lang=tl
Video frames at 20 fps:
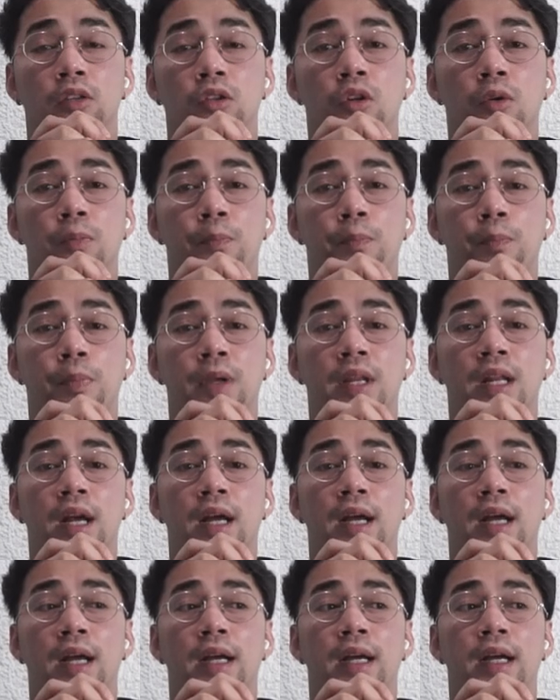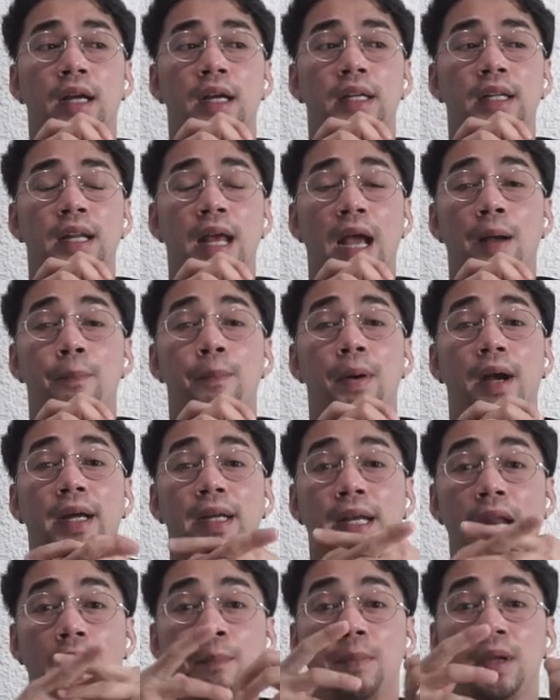ito yung pinaka
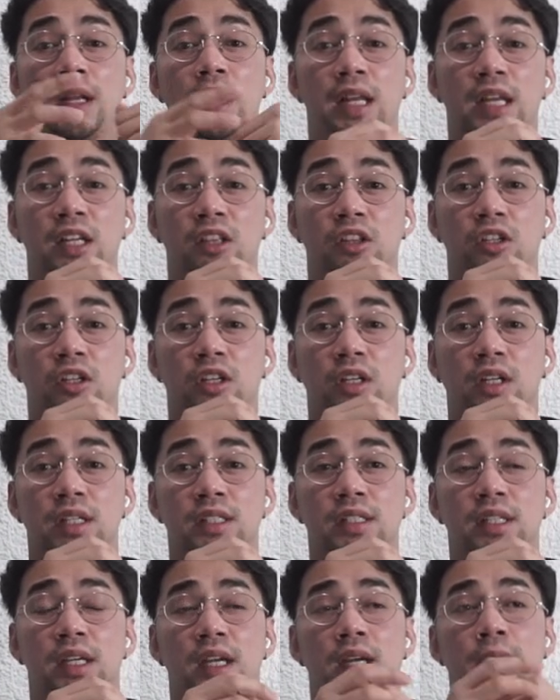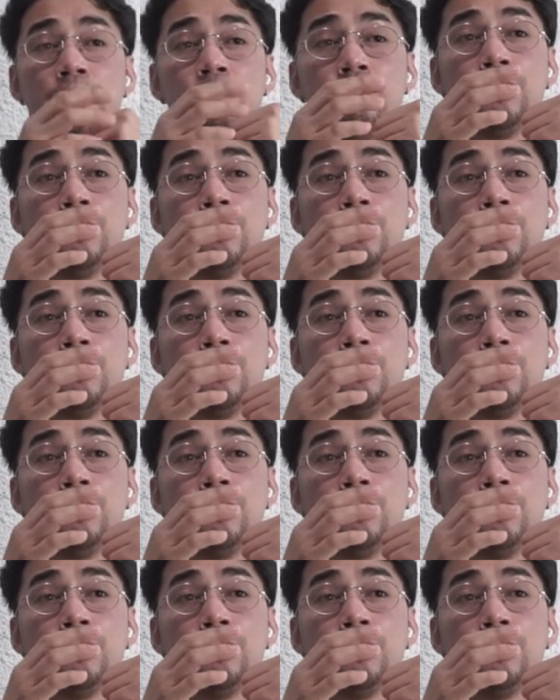inaabangan namin litter kasi